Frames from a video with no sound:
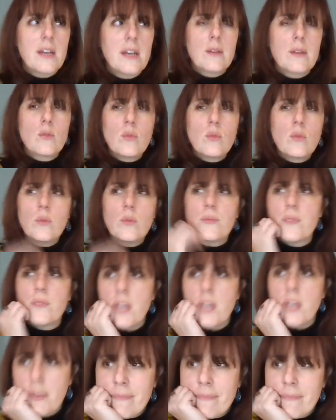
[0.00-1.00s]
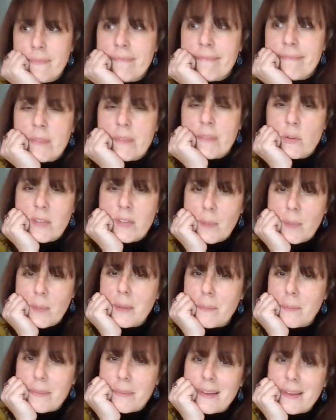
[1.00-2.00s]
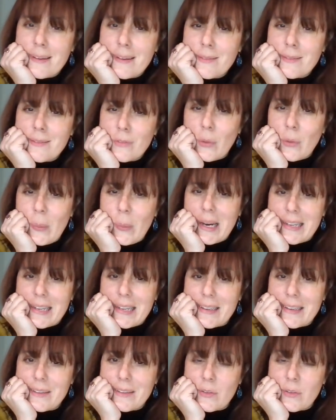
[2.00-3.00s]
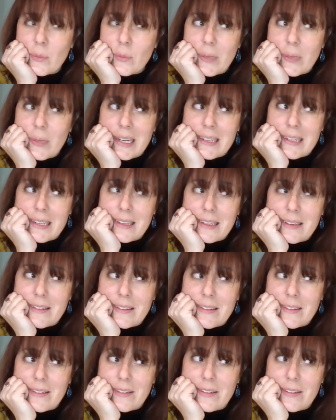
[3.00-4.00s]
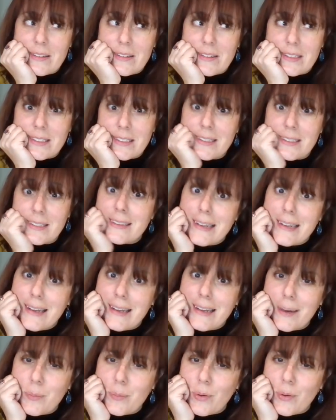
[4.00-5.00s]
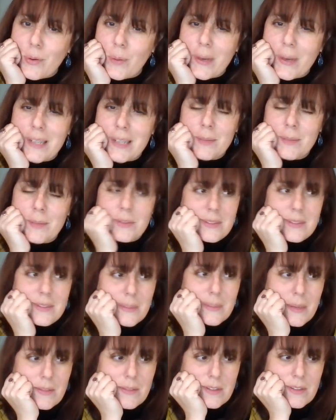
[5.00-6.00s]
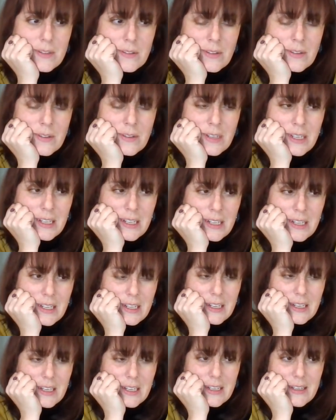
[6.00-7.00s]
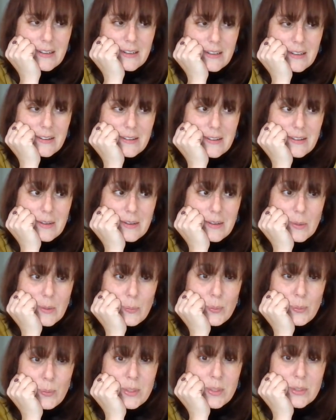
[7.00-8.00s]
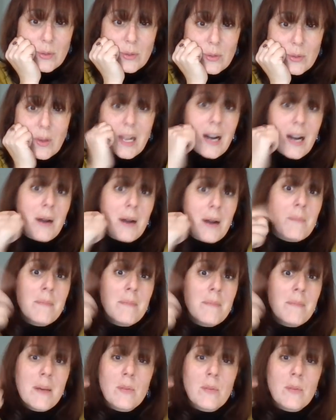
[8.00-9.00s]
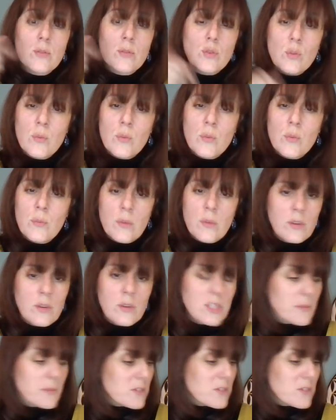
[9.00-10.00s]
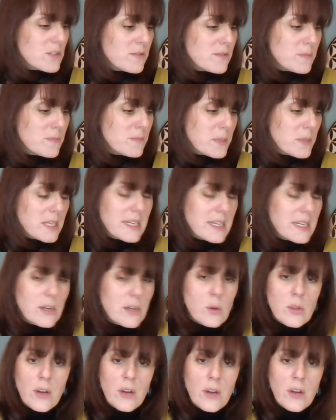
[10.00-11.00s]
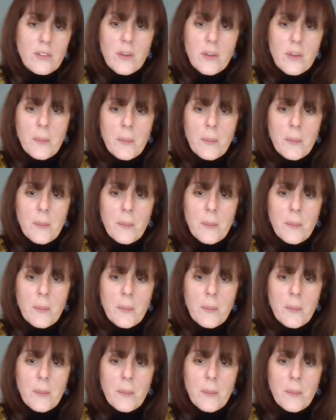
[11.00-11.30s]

tout compte fait, ce serait peut-être bien d'en parler, d'en parler, euh, essayer d'être clair pour en parler, parce que c'est pas évident. Euh, puisque là, même en ce moment, j'ai pris quelques notes